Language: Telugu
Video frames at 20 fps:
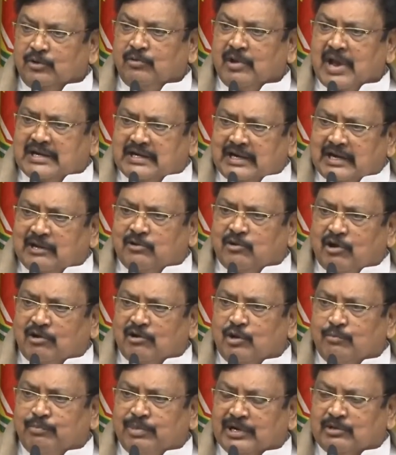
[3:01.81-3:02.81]
నువ్వు ఎక్కడున్నా
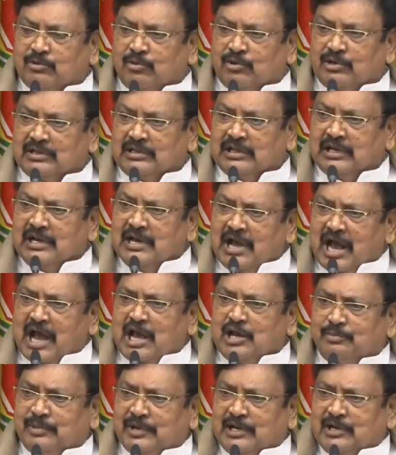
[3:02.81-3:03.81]
కూడా పట్టుకుంటుంది
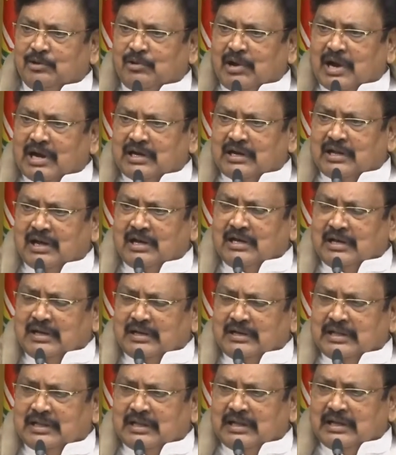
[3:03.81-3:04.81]
అయిపోయి నువ్వు అక్కడ
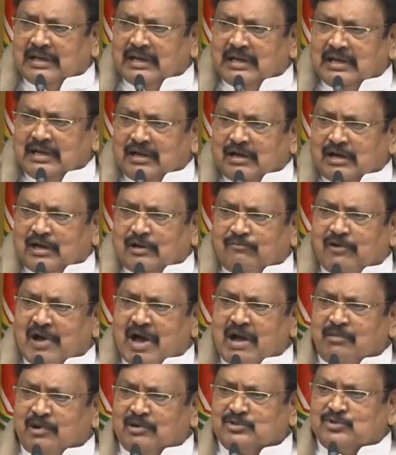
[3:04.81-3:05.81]

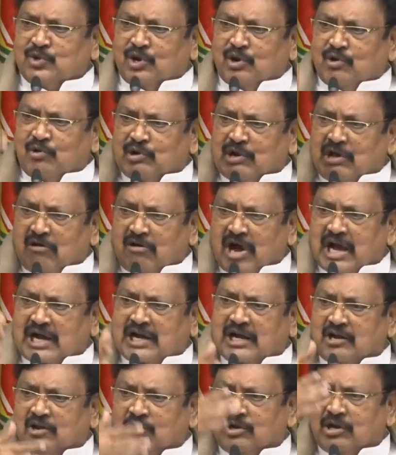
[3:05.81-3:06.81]
ఫామ్ హౌస్లో ఉన్నావు
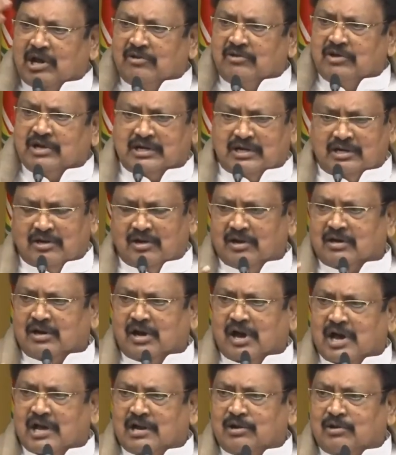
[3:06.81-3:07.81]
అక్కడ ఉన్నావు ఎక్కడ
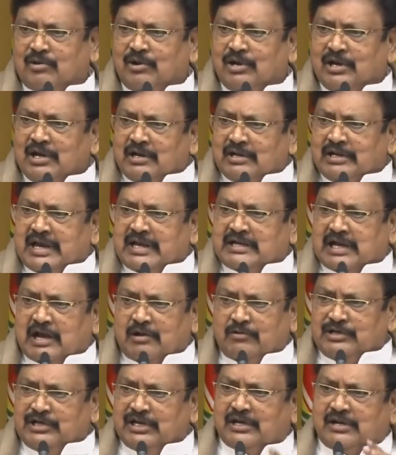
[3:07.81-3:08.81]
కార్లు
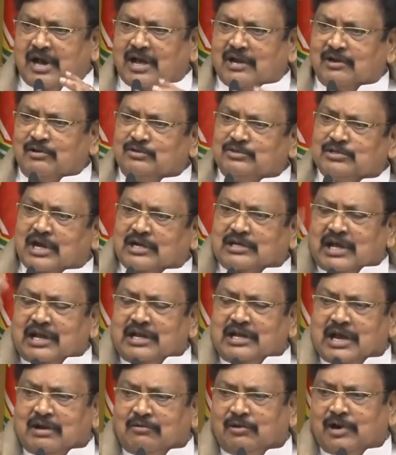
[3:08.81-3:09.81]
ఎక్కావు ఈ కారు నుంచి అటు
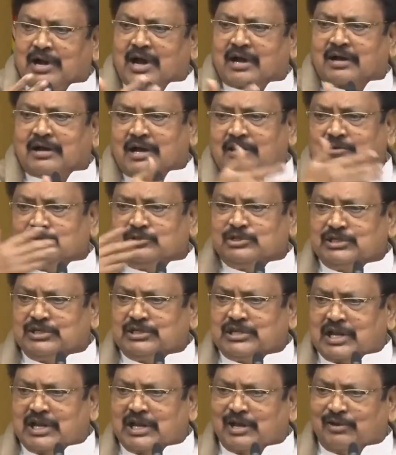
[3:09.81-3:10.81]
వెళ్ళావు ఆ కారు నుంచి
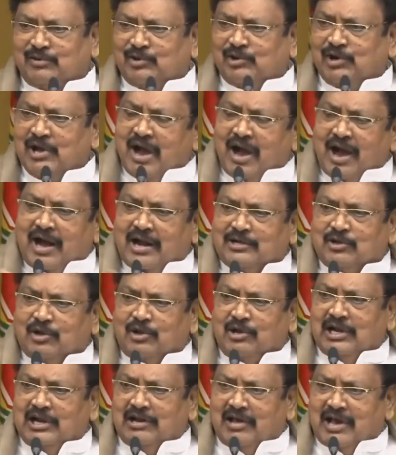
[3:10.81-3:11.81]
ఇటు వెళ్ళావు
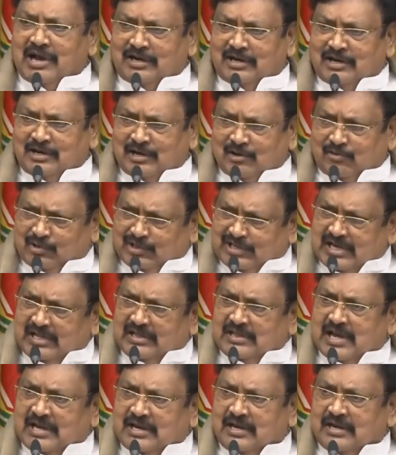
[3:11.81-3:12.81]
ఆటోలు వెళ్ళావు ఎక్కడున్నావు
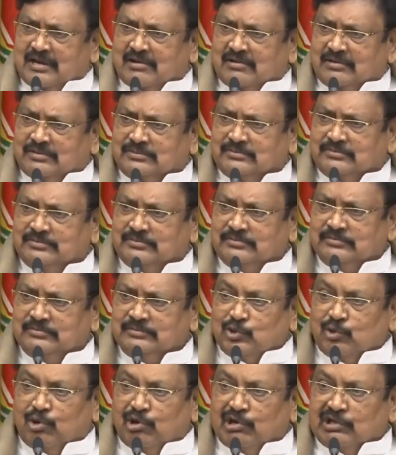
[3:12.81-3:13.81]
వదిలిందా నేను
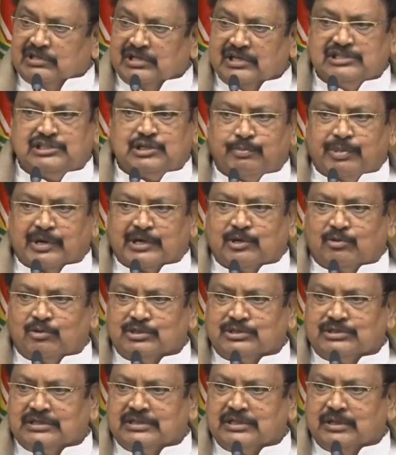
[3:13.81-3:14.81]
తోలు తీసి
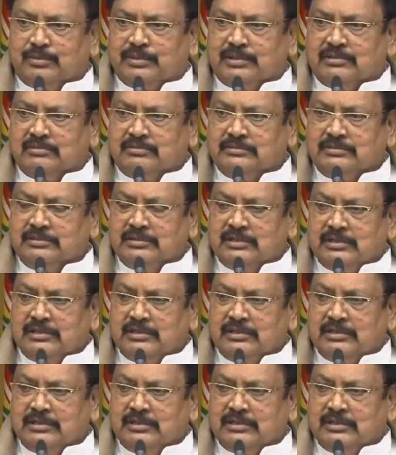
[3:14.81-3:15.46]
పట్టుకొచ్చింది ఇప్పుడు